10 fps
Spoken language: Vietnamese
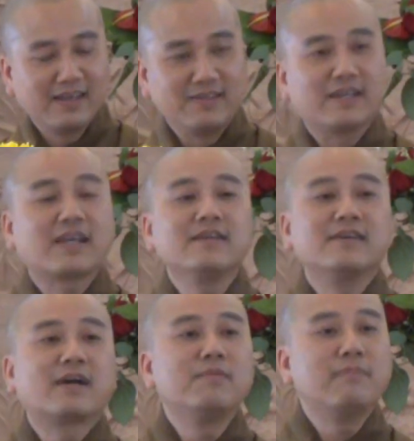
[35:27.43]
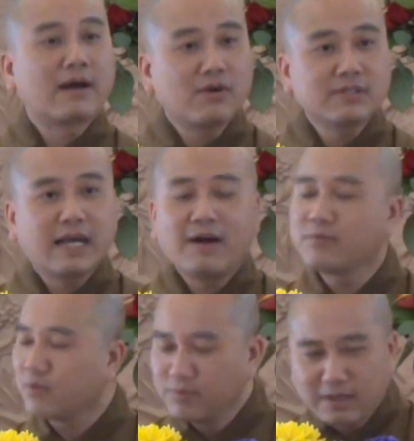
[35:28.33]
giờ cái người không mặc có sao
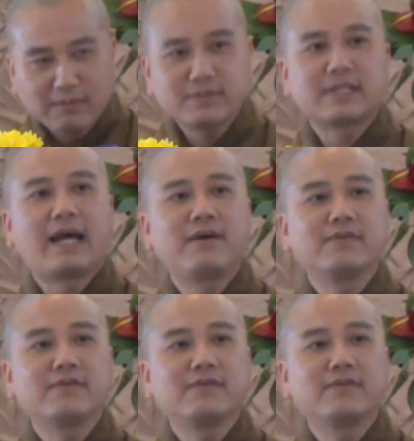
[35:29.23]
Cũng không sao